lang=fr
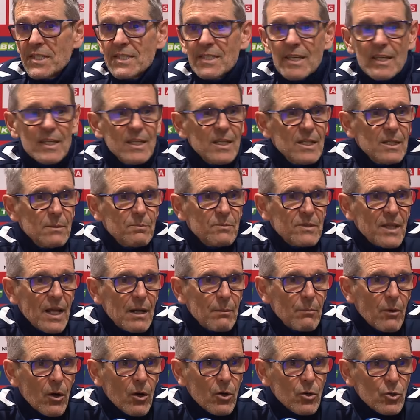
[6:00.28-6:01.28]
déséquilibres
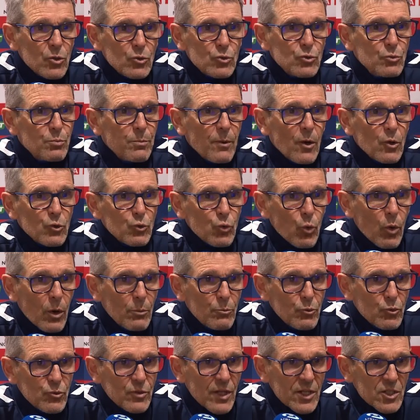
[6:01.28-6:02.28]
tellement que tu prends
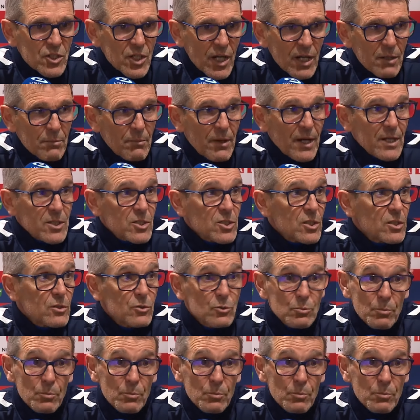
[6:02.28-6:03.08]
trois buts à chaque match.